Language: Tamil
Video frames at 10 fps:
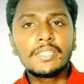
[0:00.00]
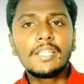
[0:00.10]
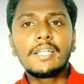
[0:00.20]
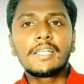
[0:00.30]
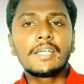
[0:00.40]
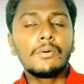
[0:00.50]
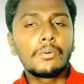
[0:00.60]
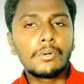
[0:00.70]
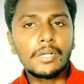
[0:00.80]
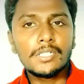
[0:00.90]
ஸோ இதில் நீங்கள்
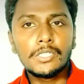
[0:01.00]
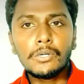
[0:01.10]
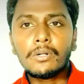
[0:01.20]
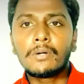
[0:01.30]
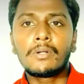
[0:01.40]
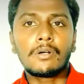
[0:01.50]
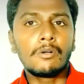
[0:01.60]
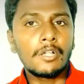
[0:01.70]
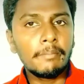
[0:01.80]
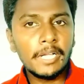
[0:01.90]
உங்களோட ஜியோ க்ளவுட்
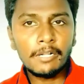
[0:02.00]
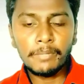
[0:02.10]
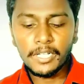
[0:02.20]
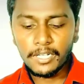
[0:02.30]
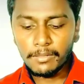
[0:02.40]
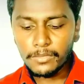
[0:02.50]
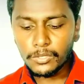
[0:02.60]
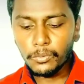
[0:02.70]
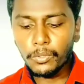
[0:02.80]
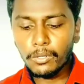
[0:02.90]
அக்கௌண்ட்டை மெயின்டைன் பண்ணிக்கலாம்
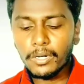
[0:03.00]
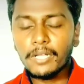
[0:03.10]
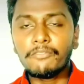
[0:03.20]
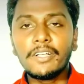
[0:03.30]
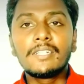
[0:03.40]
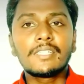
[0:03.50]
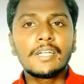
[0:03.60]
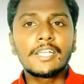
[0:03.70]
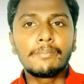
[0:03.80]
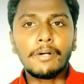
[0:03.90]
ஸோ உங்களோட ஃபைல்ஸ்
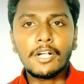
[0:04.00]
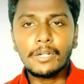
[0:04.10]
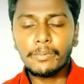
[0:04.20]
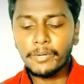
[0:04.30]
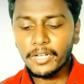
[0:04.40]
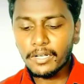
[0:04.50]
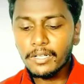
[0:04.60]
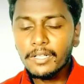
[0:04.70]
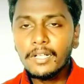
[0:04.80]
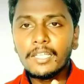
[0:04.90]
எல்லாம் நீங்கள் பார்க்கணும் அப்படின்னா
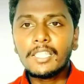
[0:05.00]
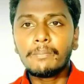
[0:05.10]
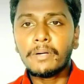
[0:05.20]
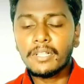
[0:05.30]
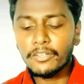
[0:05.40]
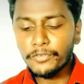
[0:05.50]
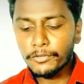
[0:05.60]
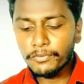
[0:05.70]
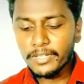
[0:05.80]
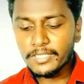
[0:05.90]
இதில் பாருங்கள்
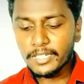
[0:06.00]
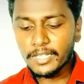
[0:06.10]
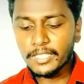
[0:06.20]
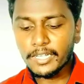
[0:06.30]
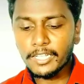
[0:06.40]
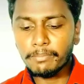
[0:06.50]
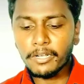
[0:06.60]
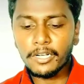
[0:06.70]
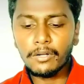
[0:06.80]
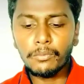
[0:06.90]
வியூ ஃபைல்ஸ் இருக்குது இதை கிளிக்
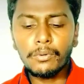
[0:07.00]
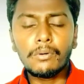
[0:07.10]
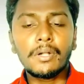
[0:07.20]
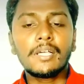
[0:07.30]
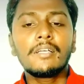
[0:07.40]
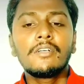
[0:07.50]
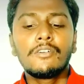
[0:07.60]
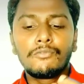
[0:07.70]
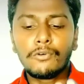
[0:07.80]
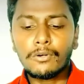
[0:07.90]
பண்ணிங்கன்னா உங்களோட
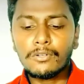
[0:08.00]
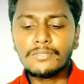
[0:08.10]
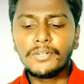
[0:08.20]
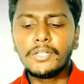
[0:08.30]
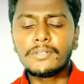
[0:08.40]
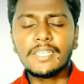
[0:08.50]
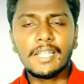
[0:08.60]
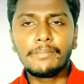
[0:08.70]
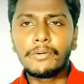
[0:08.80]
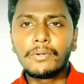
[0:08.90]
ஃபோட்டோஸ் வீடியோஸ்
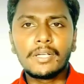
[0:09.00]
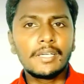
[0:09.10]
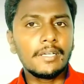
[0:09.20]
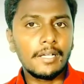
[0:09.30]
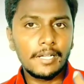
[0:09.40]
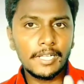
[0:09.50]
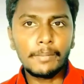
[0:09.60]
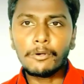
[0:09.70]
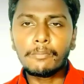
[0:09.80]
எல்லாமே உங்களுக்கு நீங்கள்